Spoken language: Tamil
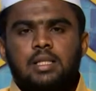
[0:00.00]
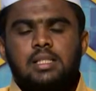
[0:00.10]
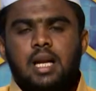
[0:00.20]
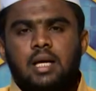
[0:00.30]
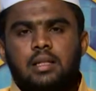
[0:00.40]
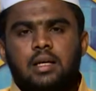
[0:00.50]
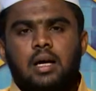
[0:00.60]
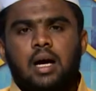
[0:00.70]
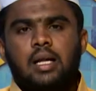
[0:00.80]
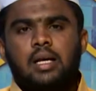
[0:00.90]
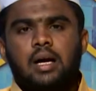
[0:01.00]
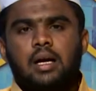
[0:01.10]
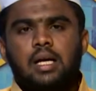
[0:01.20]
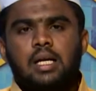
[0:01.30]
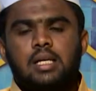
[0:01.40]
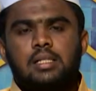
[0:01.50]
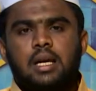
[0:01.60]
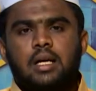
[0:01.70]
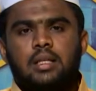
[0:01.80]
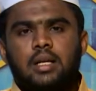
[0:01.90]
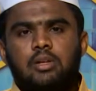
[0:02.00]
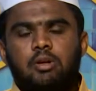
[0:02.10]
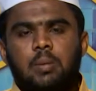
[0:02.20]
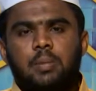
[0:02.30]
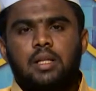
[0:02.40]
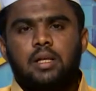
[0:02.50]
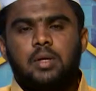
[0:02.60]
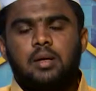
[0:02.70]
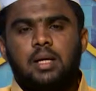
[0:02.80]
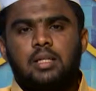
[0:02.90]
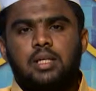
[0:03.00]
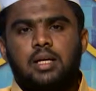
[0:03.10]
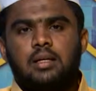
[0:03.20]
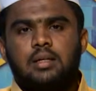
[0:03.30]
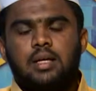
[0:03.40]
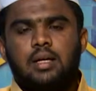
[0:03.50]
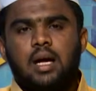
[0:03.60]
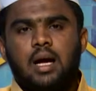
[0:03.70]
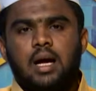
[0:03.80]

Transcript: இஸ்லாத்தின் காணிக்கையான இனிய சலாத்தை ஏற்றி வைப்பதில் மிக மகிழ்ச்சி அடைகின்றேன்